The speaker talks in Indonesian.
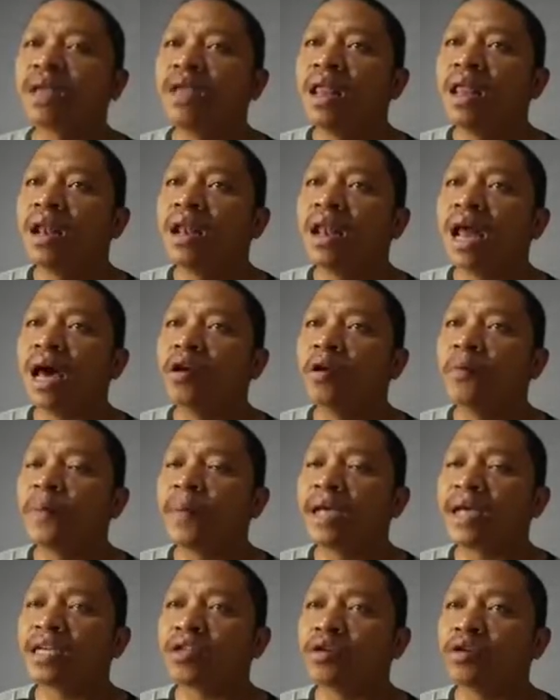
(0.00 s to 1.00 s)
Lalu
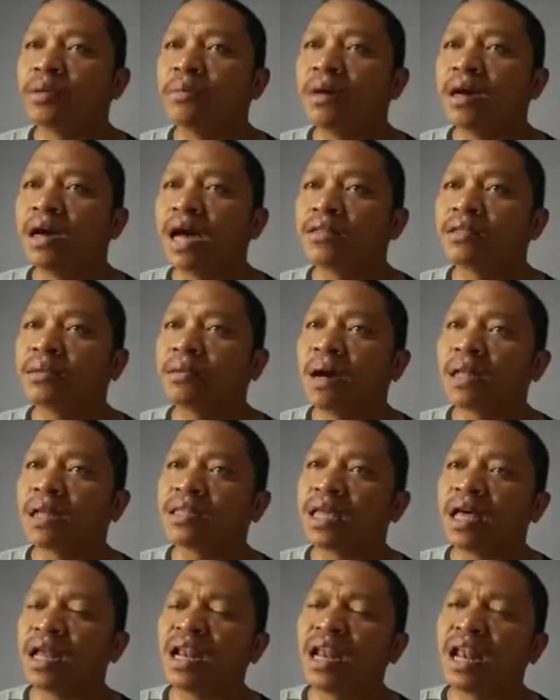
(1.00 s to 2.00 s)
pria yang satu ini mengganti
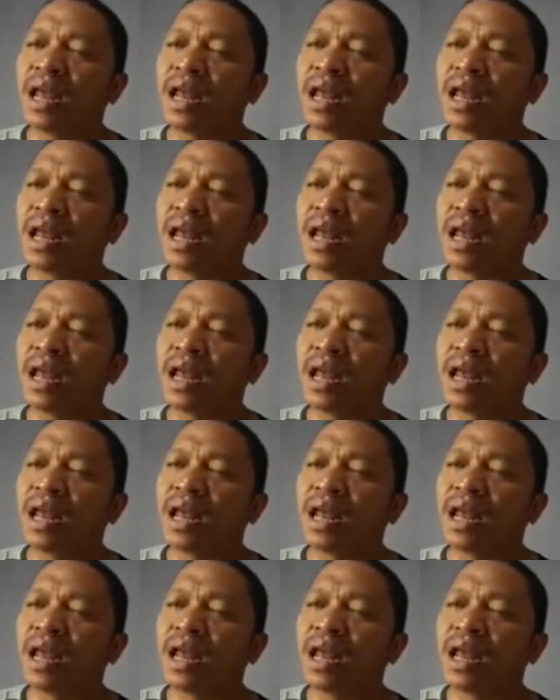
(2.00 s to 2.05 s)
mata